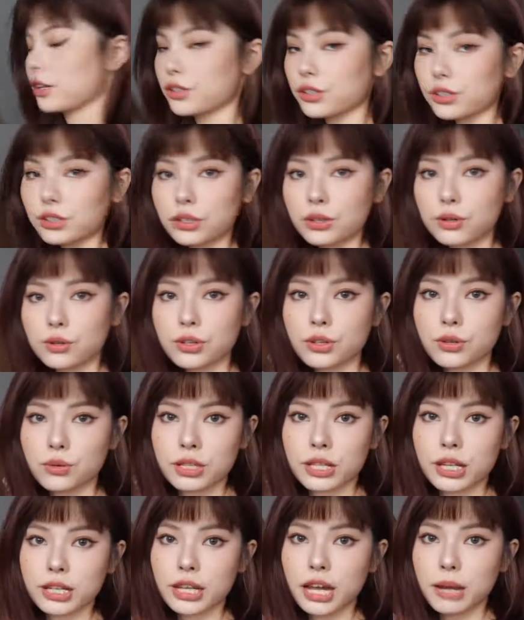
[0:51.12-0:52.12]
然后这呢是
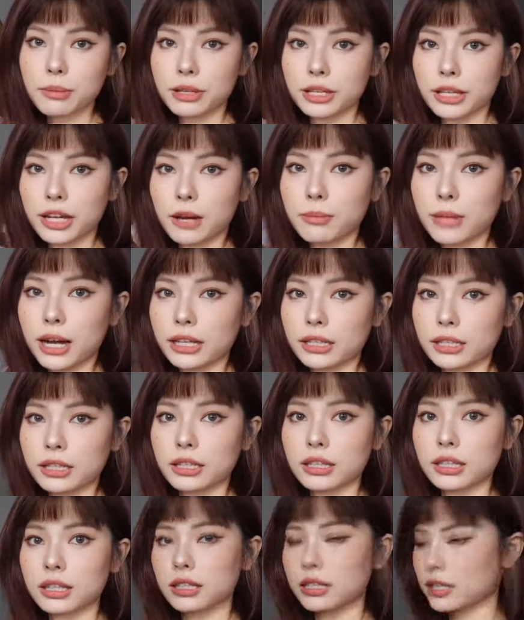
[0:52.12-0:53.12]
我在太平洋买
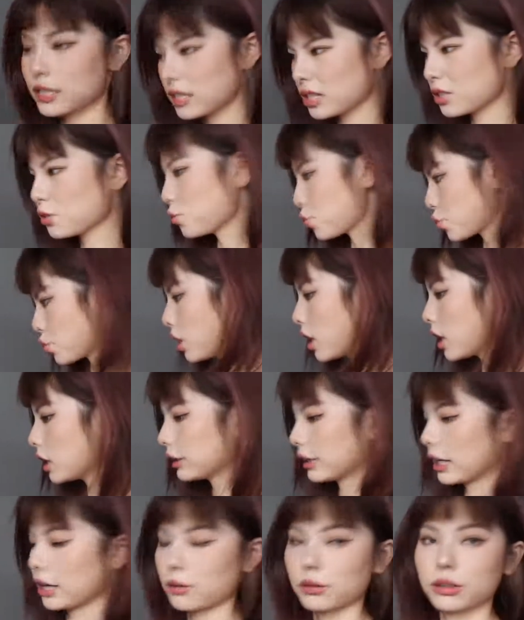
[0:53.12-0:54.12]
的一个西
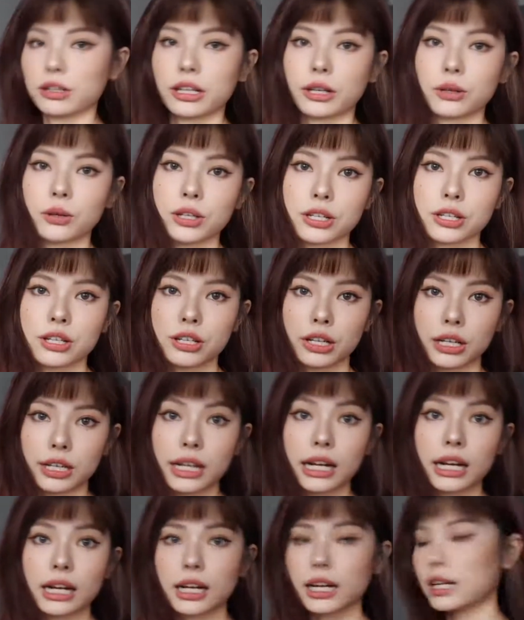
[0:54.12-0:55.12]
装，待会也会试给
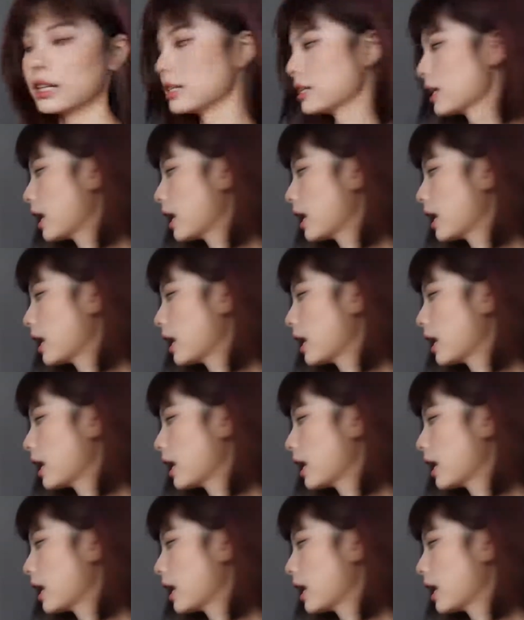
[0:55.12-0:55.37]
大家看